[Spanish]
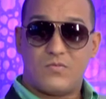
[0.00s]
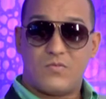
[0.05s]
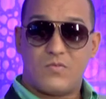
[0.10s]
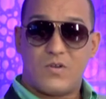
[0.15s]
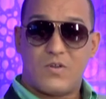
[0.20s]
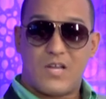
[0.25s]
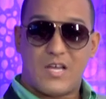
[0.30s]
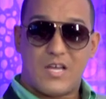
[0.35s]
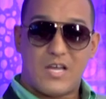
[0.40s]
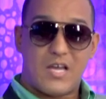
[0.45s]

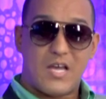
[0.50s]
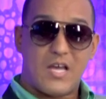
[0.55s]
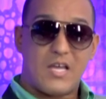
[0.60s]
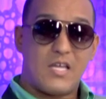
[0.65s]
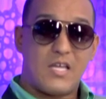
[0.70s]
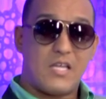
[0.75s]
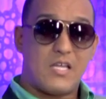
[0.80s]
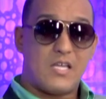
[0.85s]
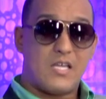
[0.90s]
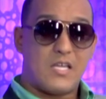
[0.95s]

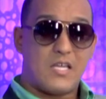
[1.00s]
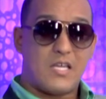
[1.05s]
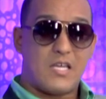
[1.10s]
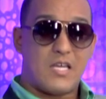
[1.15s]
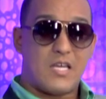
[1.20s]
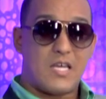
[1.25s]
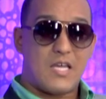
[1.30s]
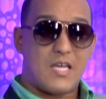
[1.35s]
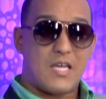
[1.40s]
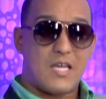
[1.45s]
una
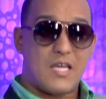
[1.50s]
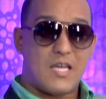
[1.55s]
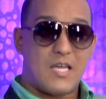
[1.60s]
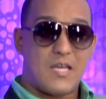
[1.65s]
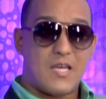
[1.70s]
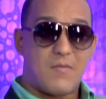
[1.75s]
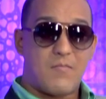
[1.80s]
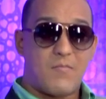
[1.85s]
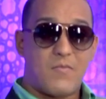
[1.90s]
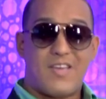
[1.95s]

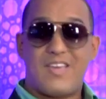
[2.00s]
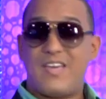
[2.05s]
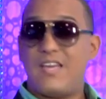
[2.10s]
eh,